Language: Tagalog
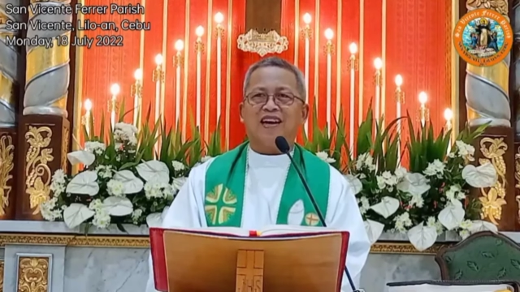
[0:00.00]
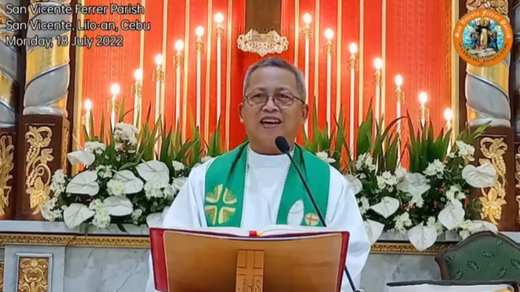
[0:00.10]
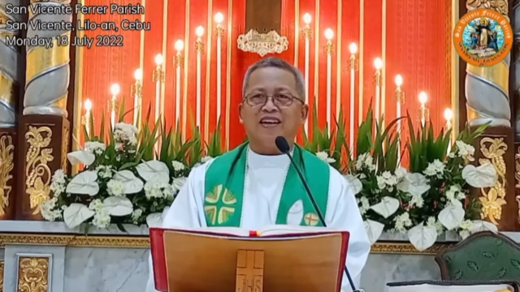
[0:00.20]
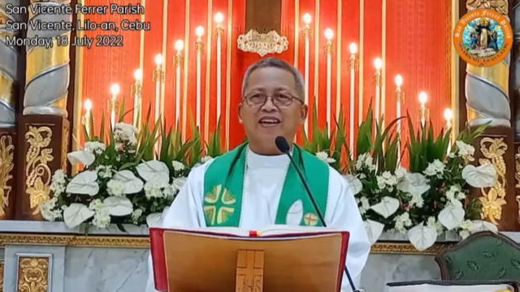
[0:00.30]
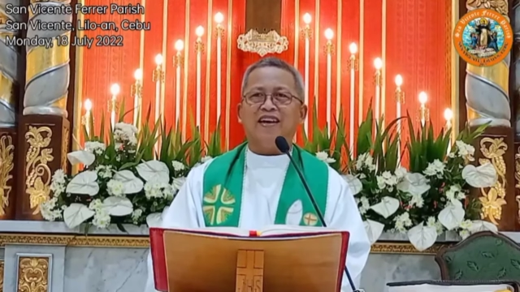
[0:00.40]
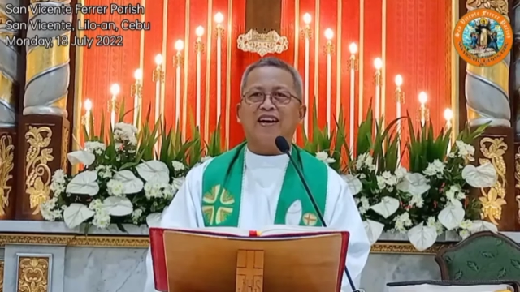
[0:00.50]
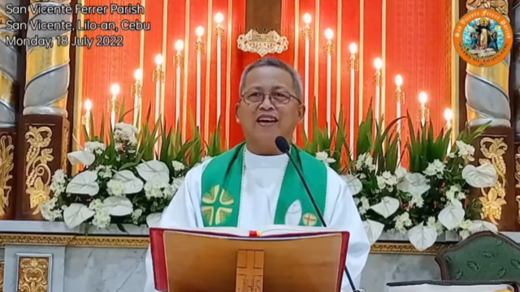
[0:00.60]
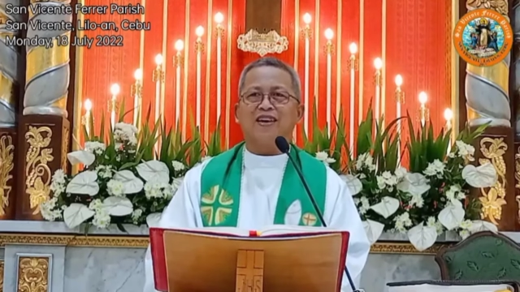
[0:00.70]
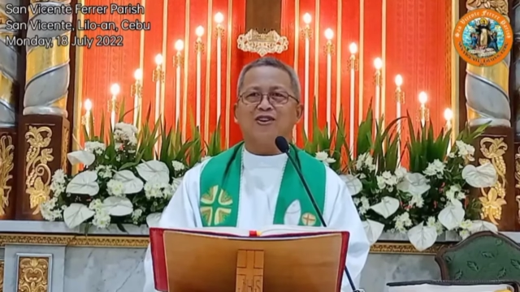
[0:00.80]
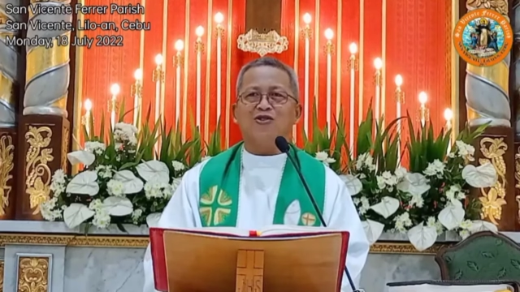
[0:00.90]
Ang
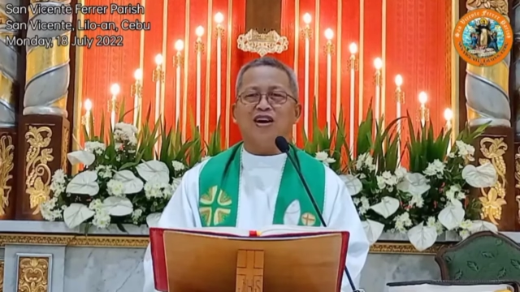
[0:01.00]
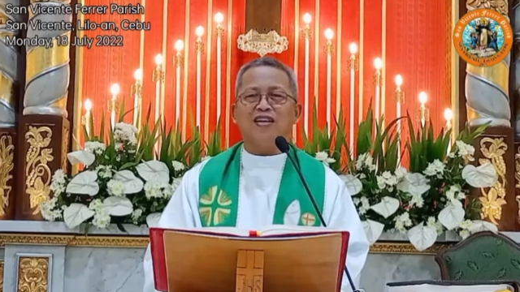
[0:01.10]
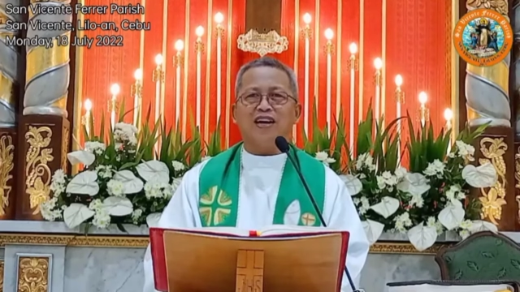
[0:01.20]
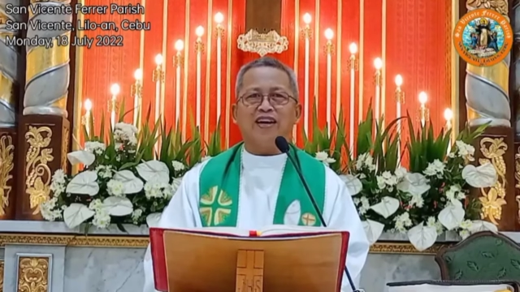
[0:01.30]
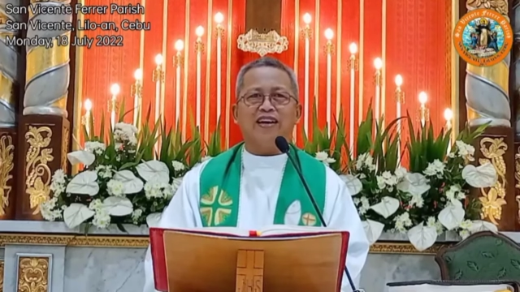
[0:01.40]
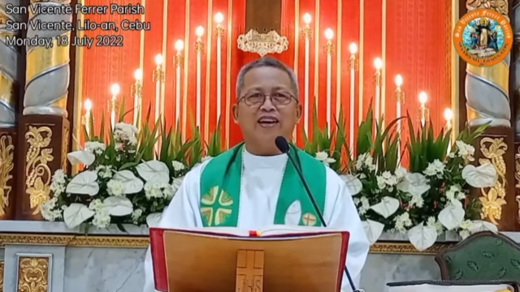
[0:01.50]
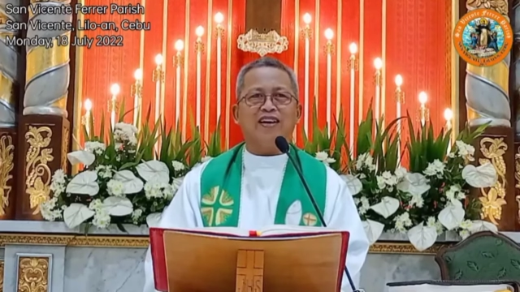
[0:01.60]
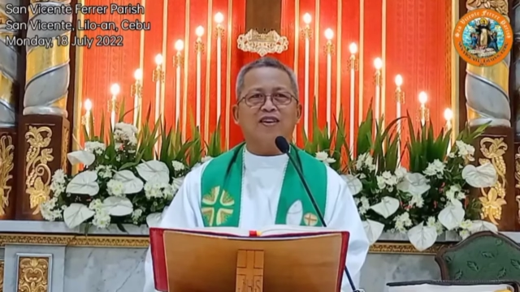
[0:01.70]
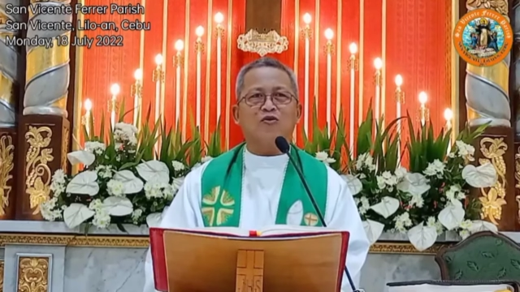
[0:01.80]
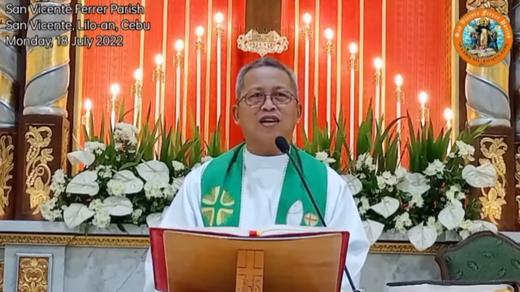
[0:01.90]
iyang kuan, ang
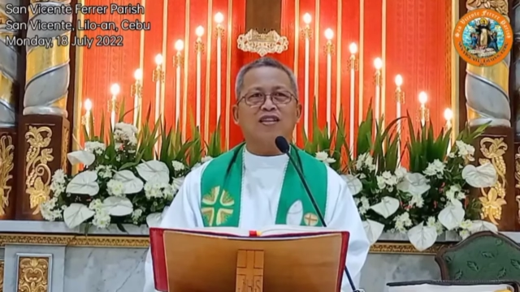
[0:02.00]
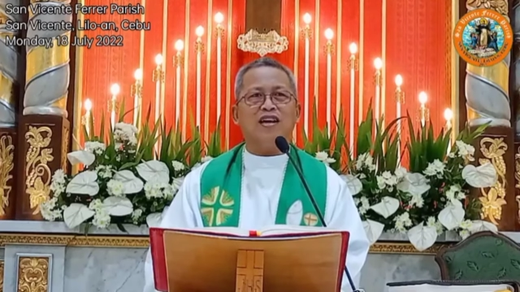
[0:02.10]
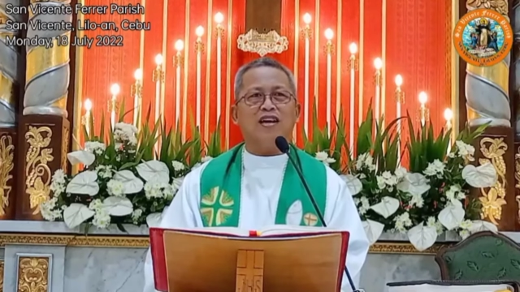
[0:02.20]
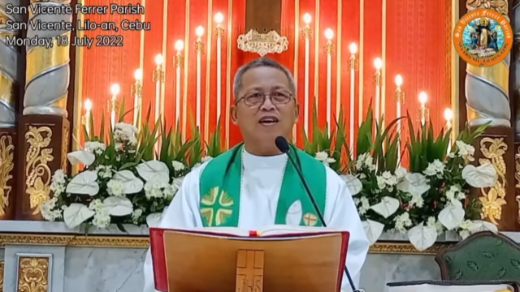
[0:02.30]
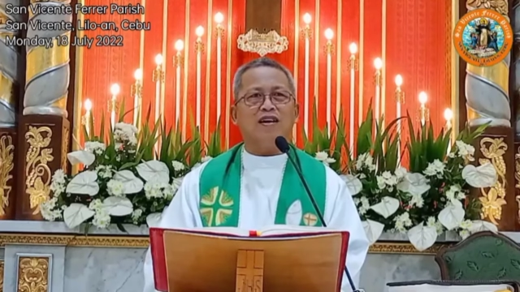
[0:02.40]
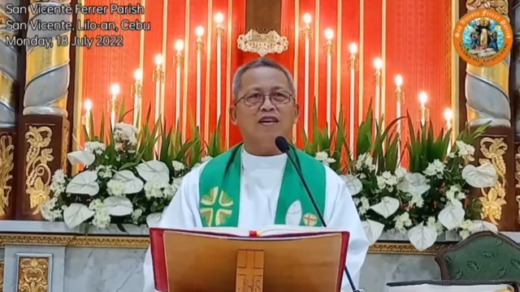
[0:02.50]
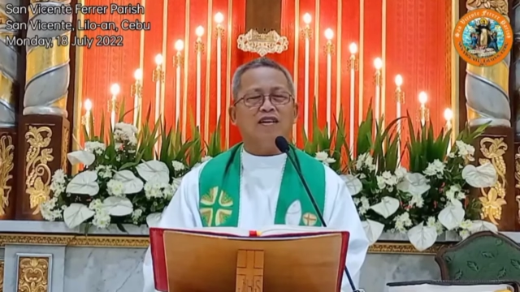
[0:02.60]
iyang kwarta,